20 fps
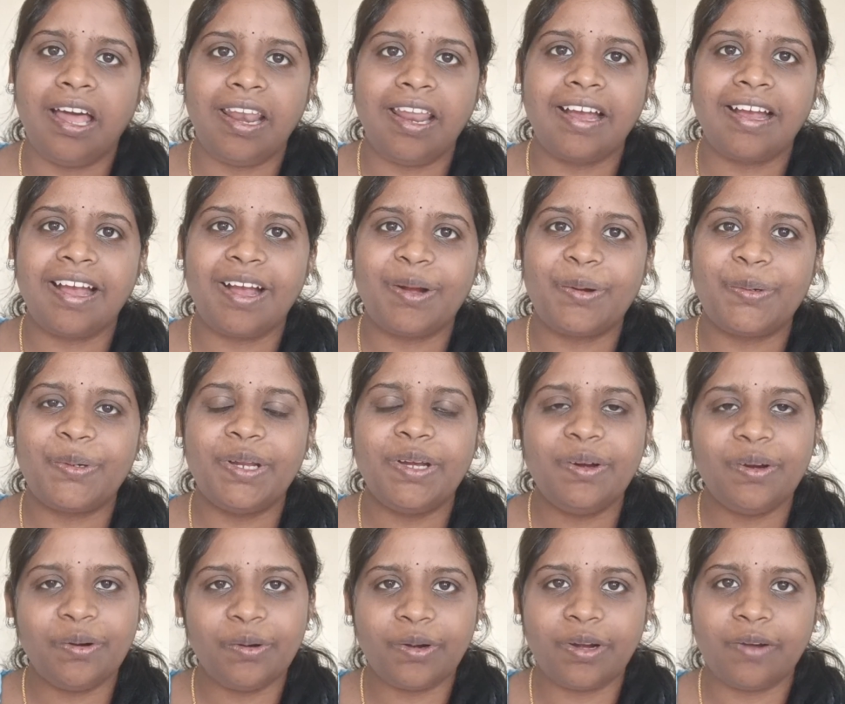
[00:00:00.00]
అలా
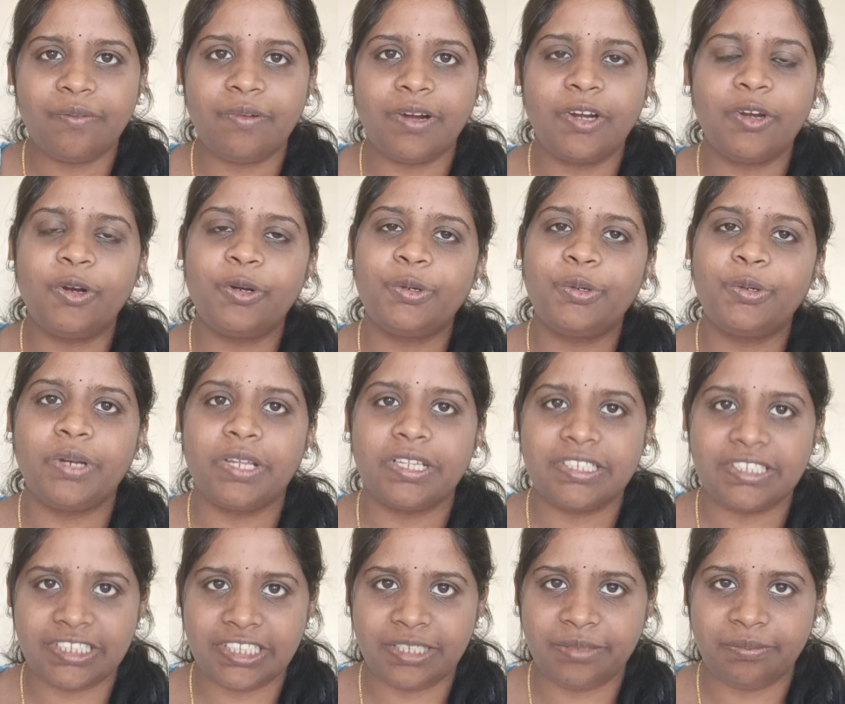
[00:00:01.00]
కాకుండా ఒక వన్ టూ
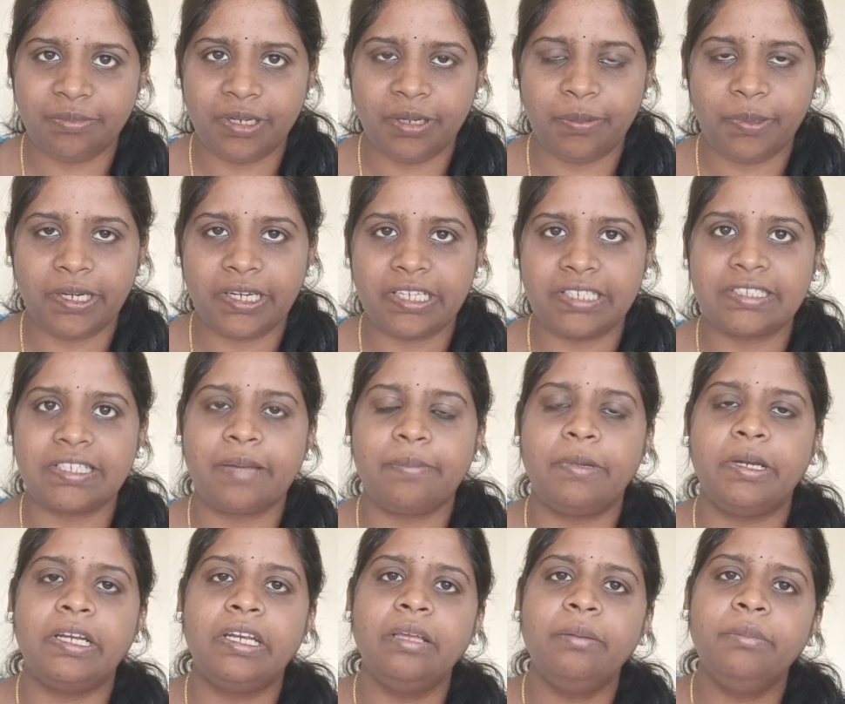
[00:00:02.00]
డేస్ చీట్ మీల్
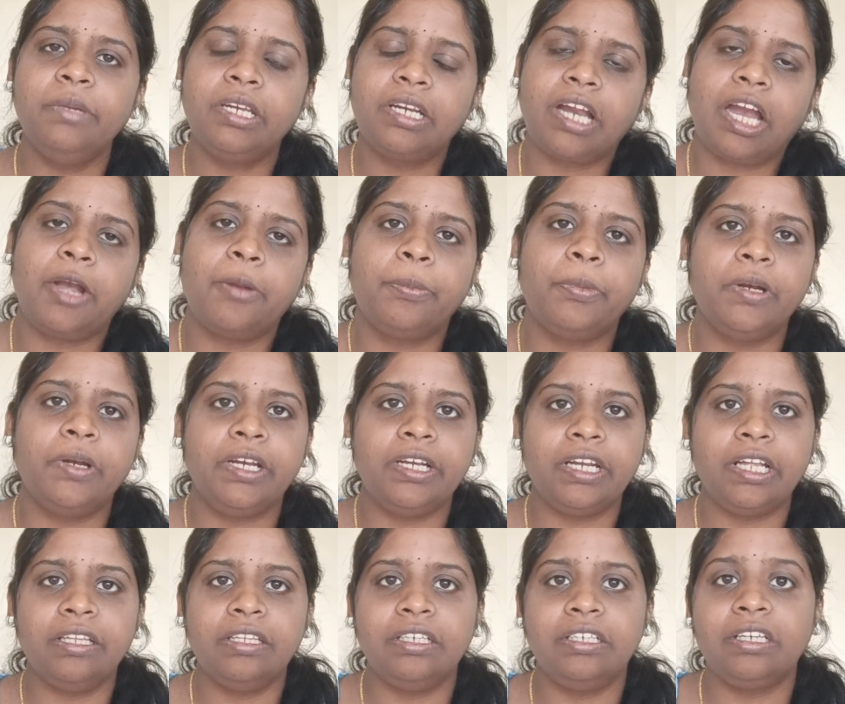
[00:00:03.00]
పెట్టేసామంటే మీరు కడుపు
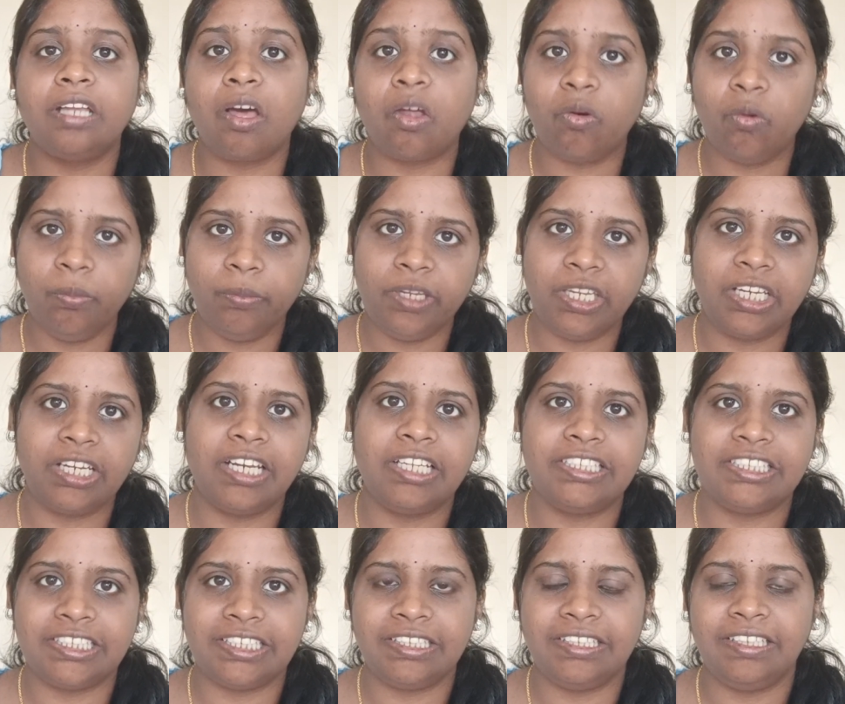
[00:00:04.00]
నిండా తింటారు మీకు
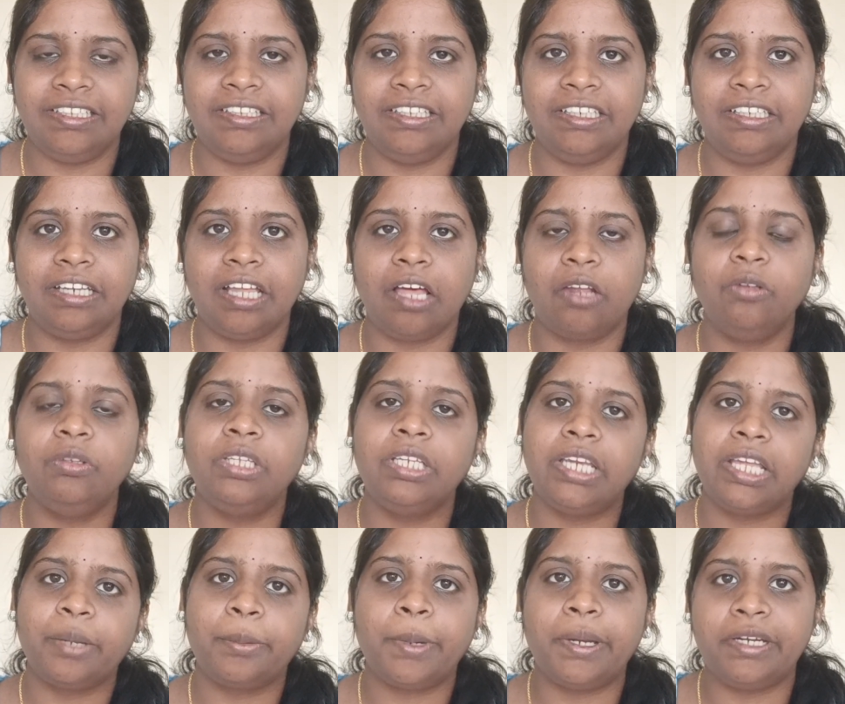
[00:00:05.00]
నచ్చింది తింటారు
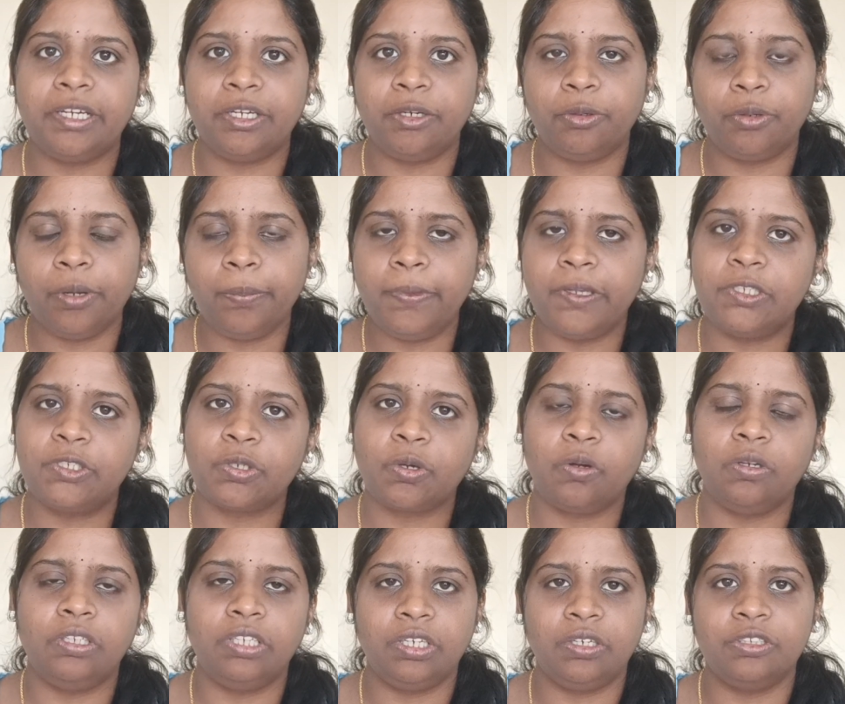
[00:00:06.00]
తినే క్వాంటిటీ కూడా
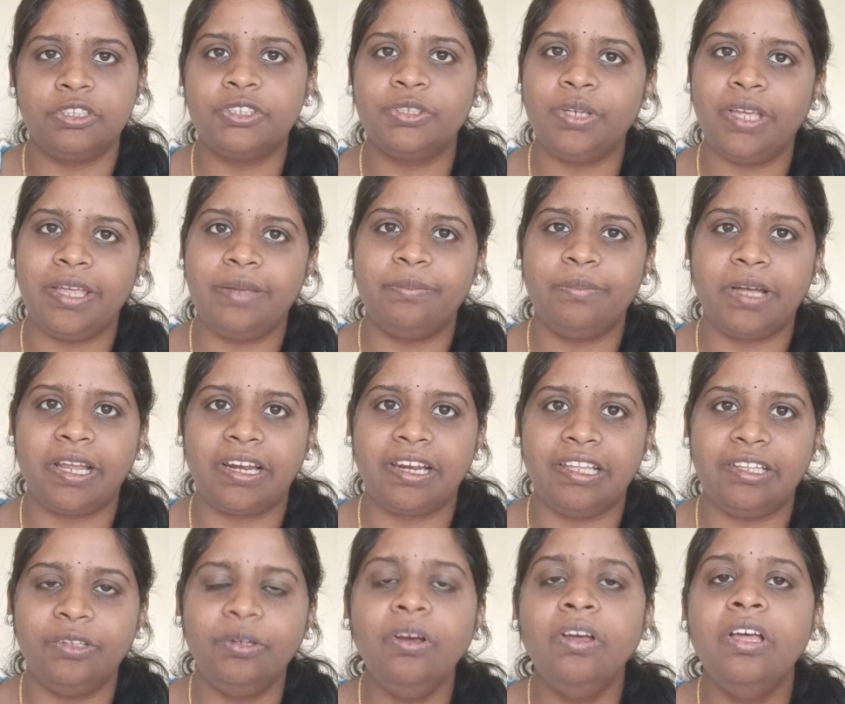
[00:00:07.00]
పెంచుకొని తినొచ్చు ఏం
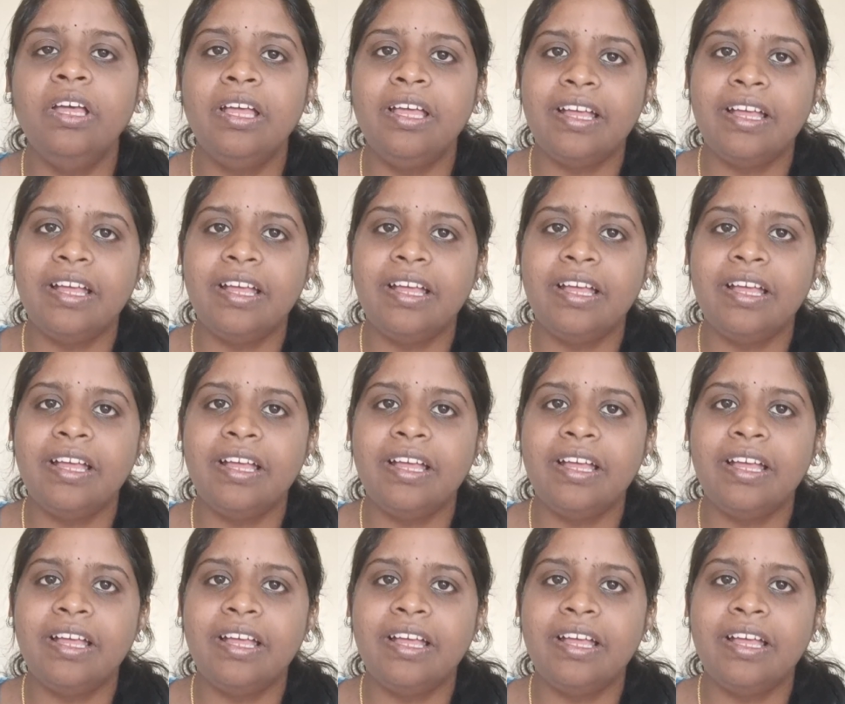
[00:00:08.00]
పర్లేదు